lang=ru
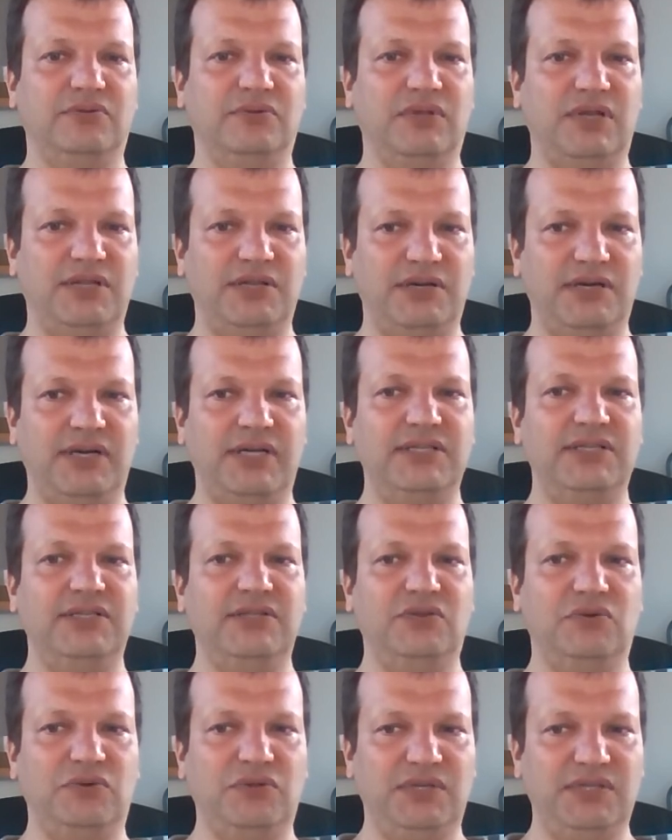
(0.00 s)
туда не ходи,
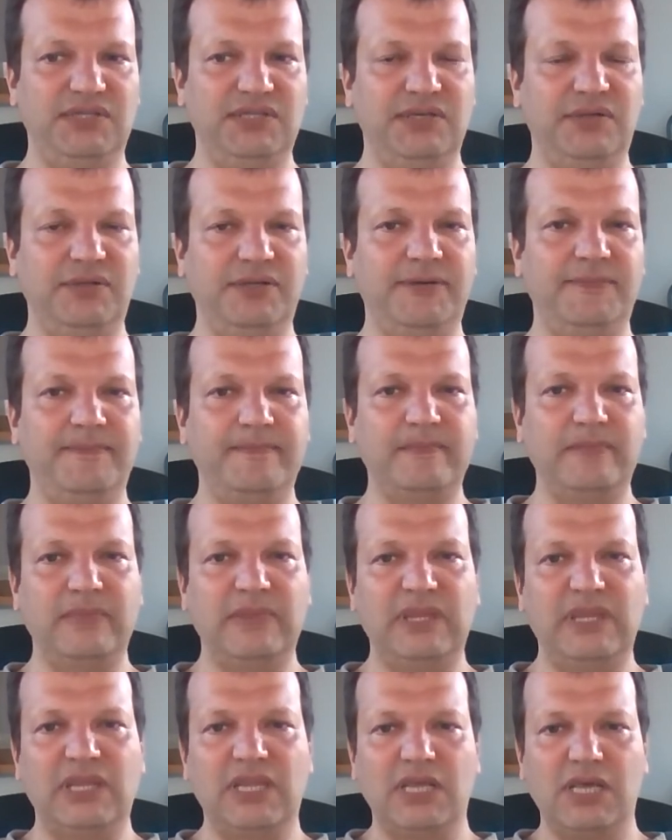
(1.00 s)
то не делай.
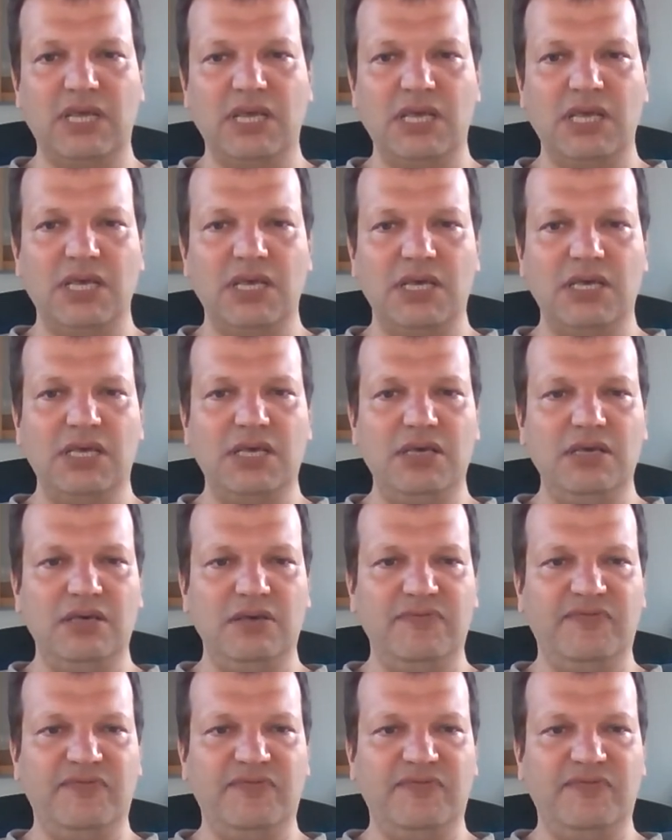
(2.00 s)
И